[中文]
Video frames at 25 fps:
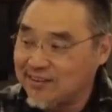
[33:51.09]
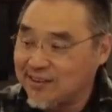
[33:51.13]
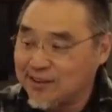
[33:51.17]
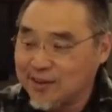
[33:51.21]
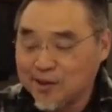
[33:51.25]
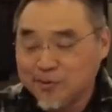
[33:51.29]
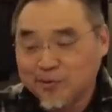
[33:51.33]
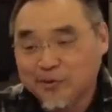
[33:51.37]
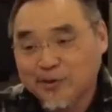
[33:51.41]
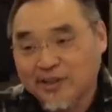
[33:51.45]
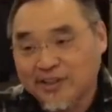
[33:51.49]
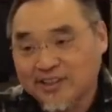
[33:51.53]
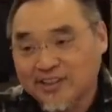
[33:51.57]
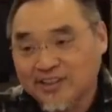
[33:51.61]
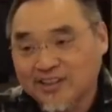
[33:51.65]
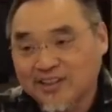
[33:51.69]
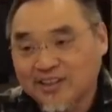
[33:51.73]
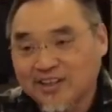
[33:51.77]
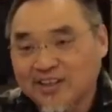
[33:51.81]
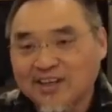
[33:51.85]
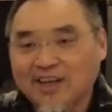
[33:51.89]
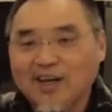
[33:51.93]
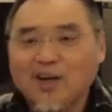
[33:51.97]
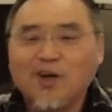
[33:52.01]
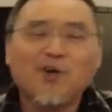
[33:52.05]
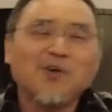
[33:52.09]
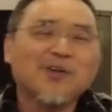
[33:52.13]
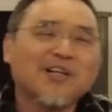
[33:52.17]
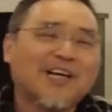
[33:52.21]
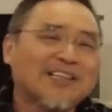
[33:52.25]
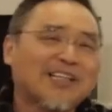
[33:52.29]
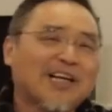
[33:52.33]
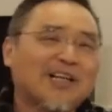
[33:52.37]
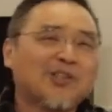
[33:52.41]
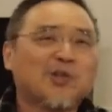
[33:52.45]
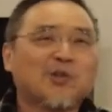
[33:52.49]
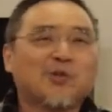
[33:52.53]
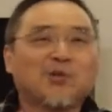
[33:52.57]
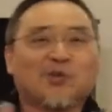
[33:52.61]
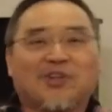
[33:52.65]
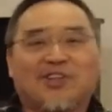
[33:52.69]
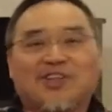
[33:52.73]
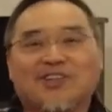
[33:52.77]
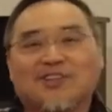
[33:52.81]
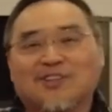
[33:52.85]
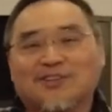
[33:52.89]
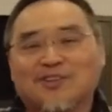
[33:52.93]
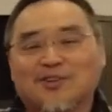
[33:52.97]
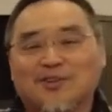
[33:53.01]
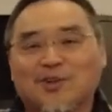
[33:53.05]
对不对？后来他又说，
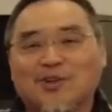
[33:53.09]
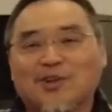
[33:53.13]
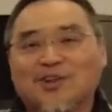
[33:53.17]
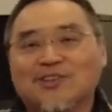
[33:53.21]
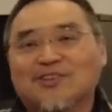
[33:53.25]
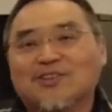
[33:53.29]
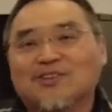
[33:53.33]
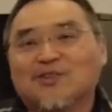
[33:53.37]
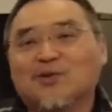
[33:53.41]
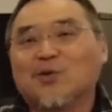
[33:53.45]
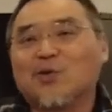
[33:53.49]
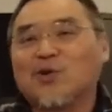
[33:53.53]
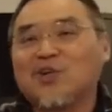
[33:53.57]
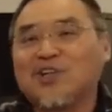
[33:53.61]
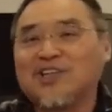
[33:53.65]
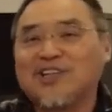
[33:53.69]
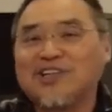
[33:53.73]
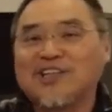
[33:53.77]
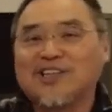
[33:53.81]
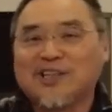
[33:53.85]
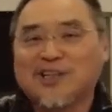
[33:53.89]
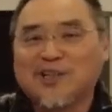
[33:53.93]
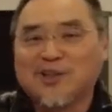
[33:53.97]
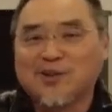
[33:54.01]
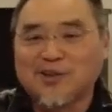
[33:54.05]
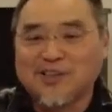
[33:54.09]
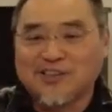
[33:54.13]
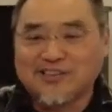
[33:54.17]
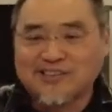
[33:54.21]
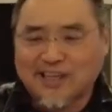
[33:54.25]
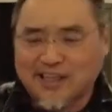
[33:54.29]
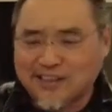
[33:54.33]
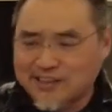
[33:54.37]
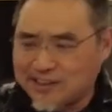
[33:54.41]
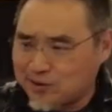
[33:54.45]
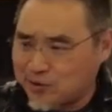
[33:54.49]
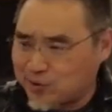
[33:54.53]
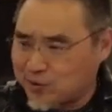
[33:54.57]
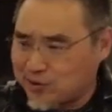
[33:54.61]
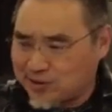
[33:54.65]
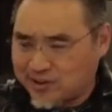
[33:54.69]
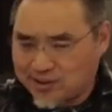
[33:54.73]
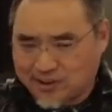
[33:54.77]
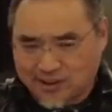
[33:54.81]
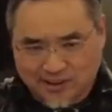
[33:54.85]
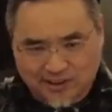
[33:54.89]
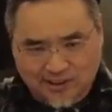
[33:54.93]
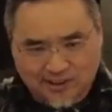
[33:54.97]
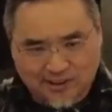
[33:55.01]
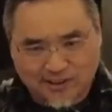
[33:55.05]
后来过了二零零六年，大家那时候其
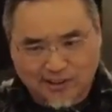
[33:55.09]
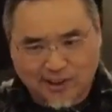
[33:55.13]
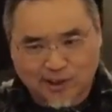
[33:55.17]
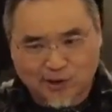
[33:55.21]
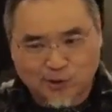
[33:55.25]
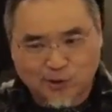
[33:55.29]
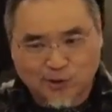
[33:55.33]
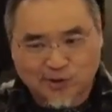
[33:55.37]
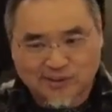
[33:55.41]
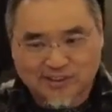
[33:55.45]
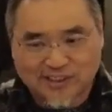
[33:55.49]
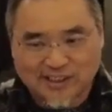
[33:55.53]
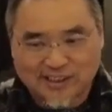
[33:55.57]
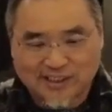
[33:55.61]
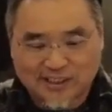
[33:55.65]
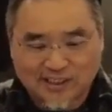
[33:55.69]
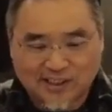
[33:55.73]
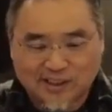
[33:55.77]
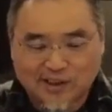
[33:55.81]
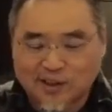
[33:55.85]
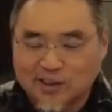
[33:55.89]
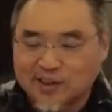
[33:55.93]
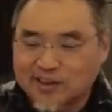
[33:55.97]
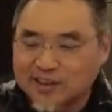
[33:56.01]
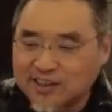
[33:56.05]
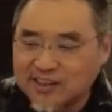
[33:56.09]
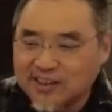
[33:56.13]
实很多人在很、